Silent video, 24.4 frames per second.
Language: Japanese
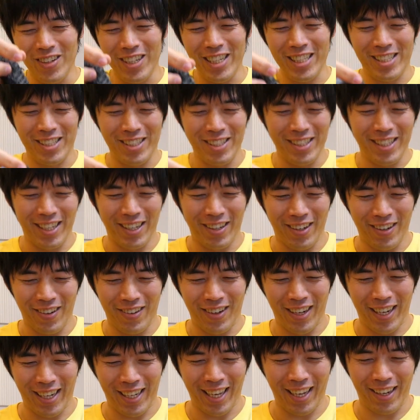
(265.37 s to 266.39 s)
漏れするんだよね、
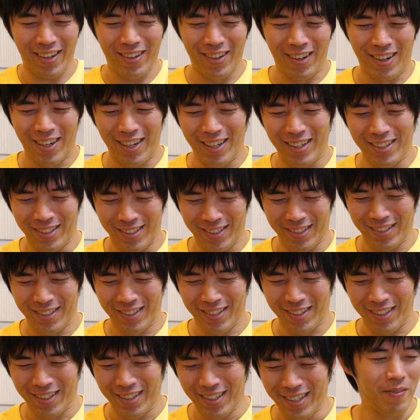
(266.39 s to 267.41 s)
これ、結構。う
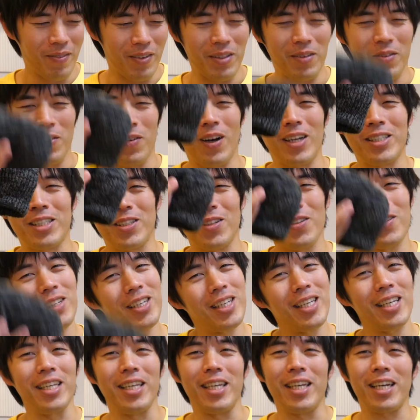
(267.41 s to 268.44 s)
ん。まあでもファッション
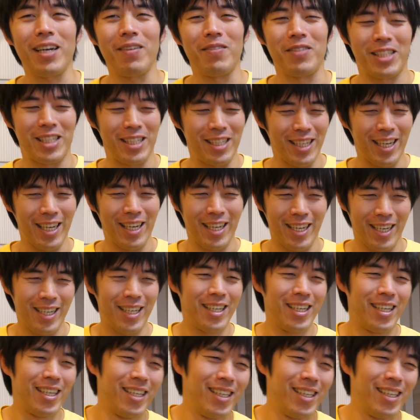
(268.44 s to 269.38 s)
的にいいかもしんないな。